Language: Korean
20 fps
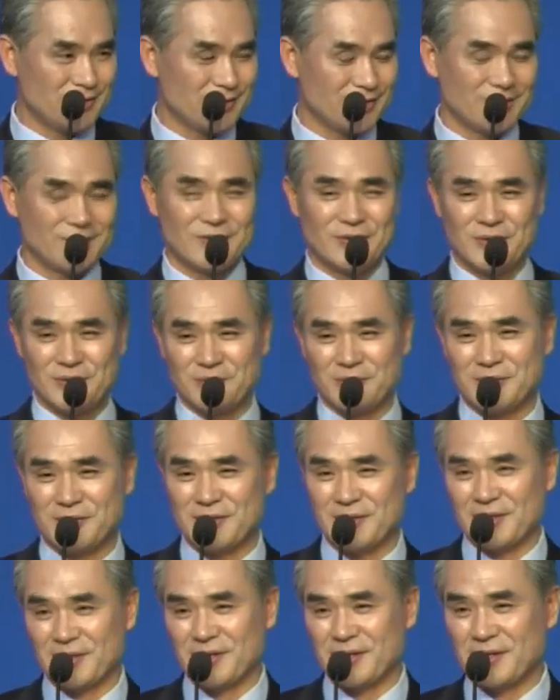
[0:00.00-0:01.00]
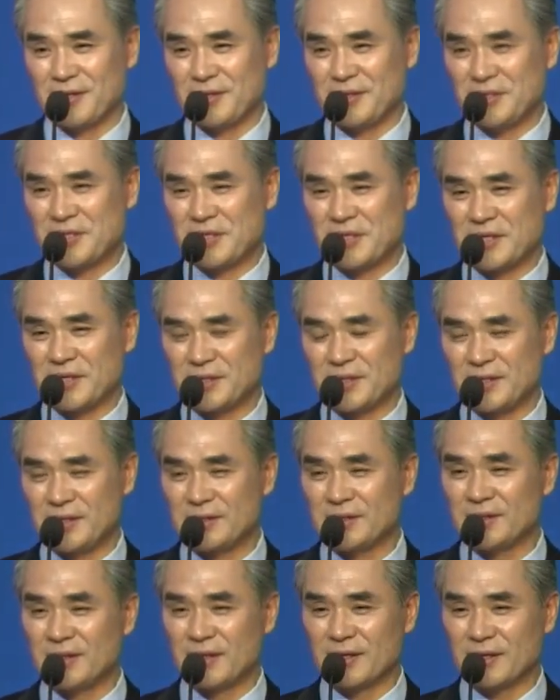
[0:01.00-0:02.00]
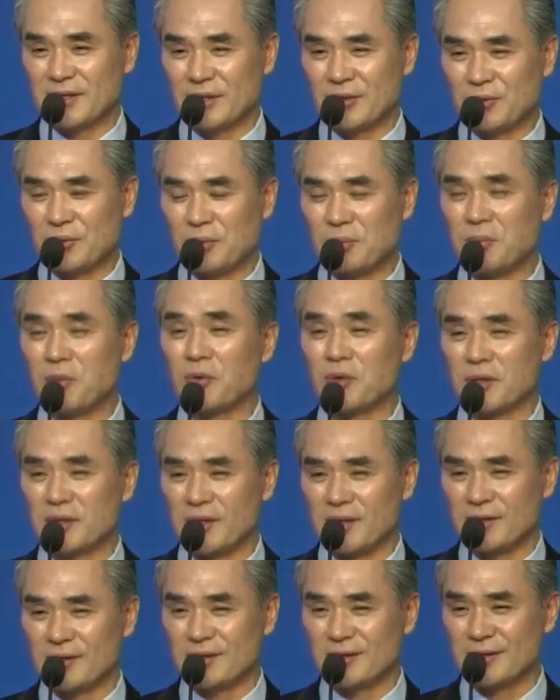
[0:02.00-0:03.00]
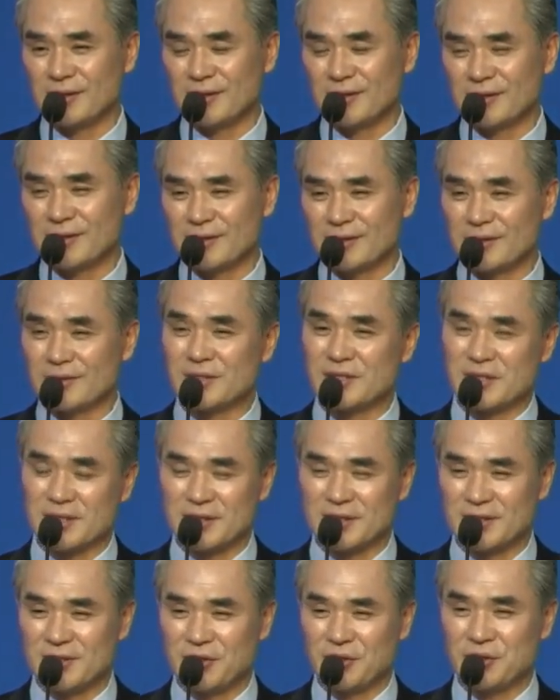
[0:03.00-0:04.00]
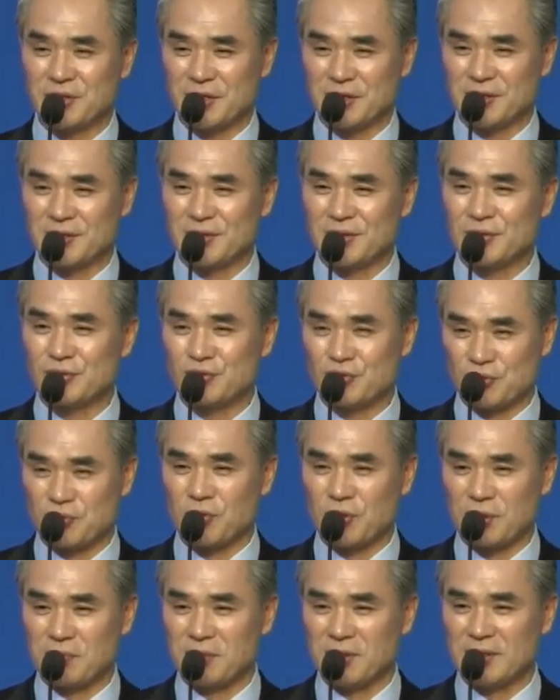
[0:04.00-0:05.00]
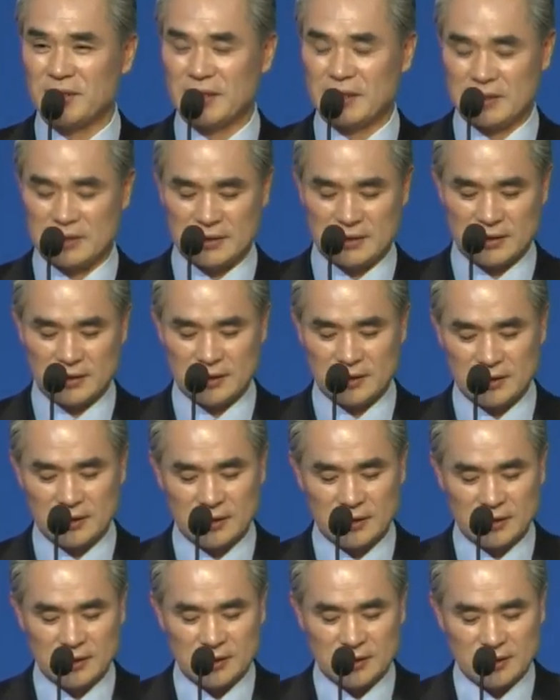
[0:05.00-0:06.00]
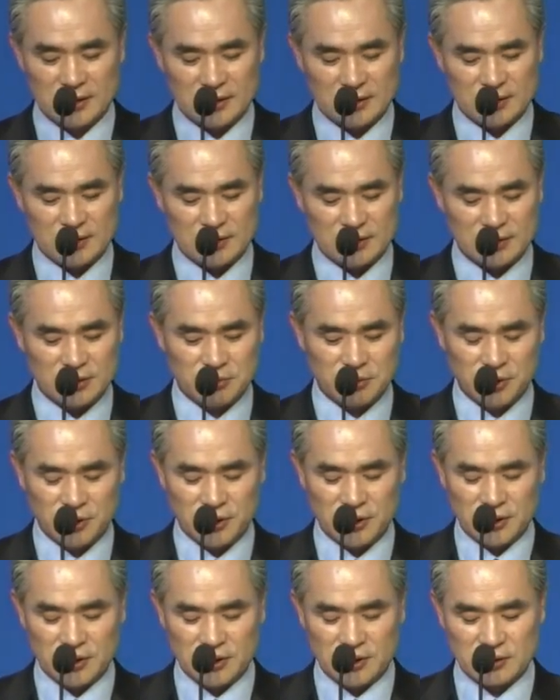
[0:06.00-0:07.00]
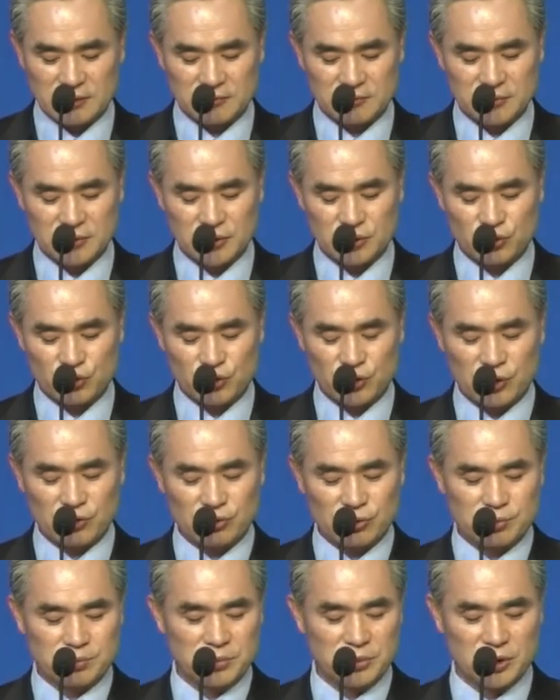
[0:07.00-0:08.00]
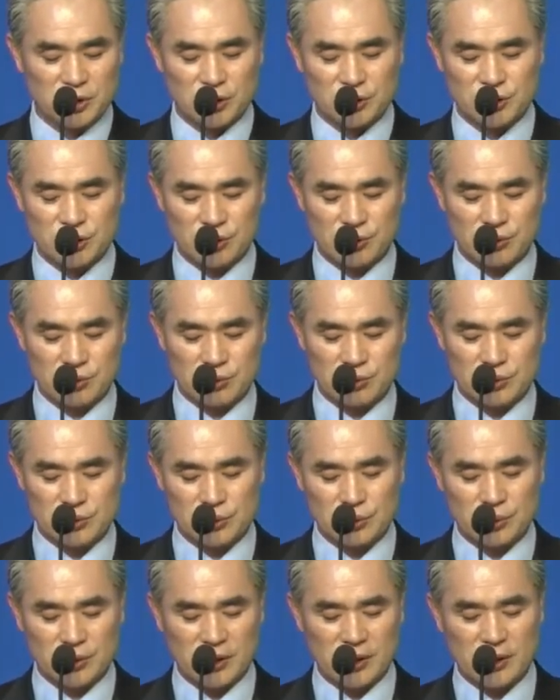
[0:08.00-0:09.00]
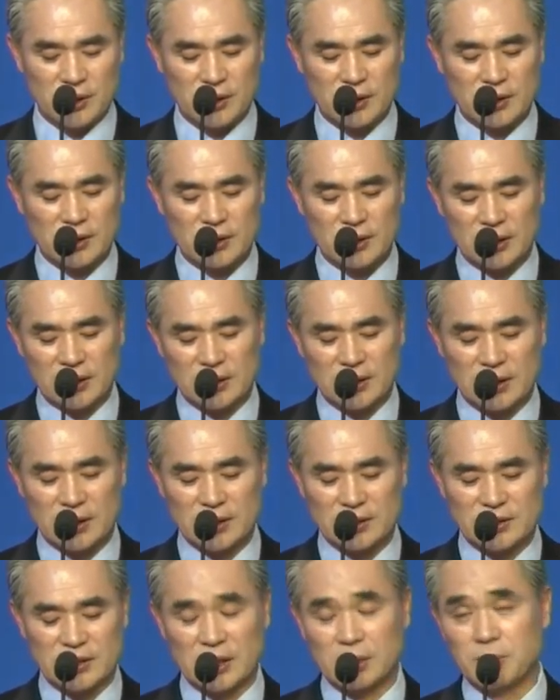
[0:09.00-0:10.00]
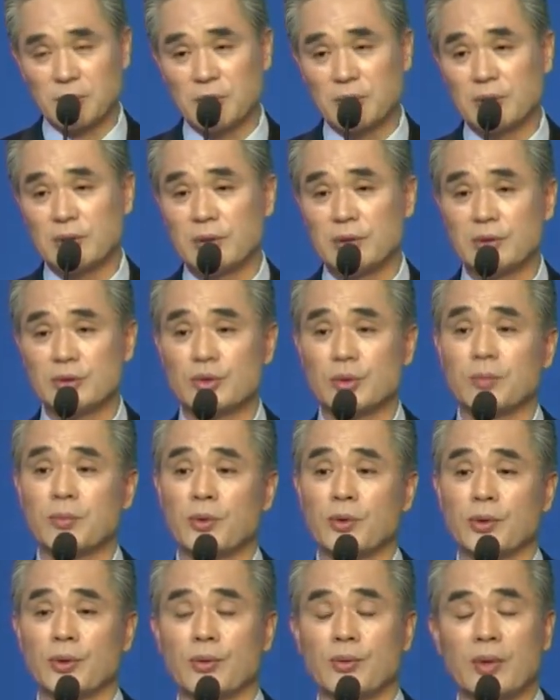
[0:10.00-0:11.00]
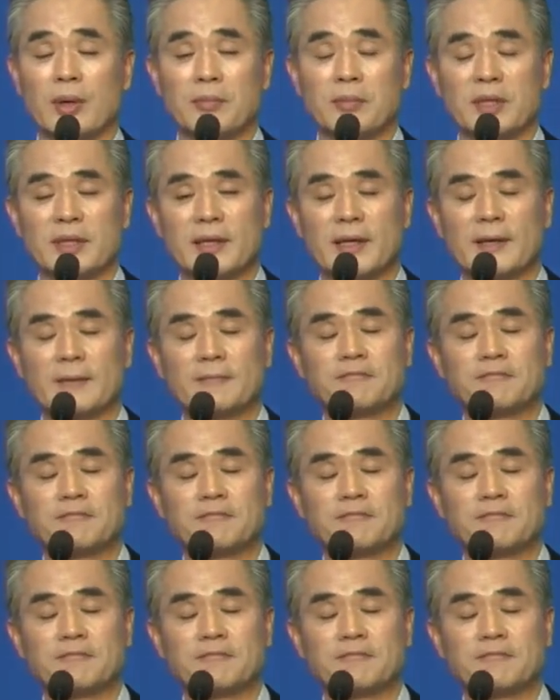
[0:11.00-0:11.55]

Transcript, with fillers: 여러분들에게 이 시간이 은혜가 되고 복이 되는 그런 시간이 되시기를 축복합니다. 어, 특별히 어, 출애굽 여정 속에 나타난 장면을 좀 보려고 합니다.